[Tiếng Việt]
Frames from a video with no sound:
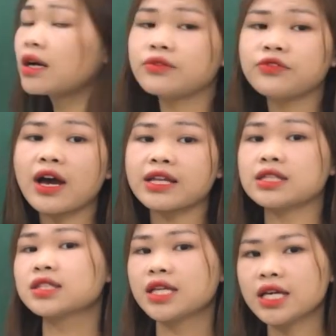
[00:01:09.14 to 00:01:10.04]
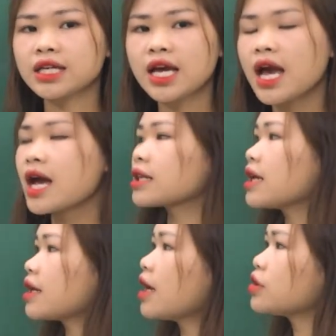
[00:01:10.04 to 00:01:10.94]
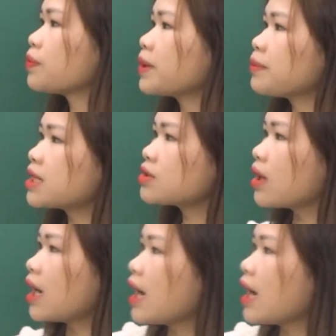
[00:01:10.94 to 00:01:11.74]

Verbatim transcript: cần phải thực hiện. Thì ở đây chúng mình biết rồi ạ,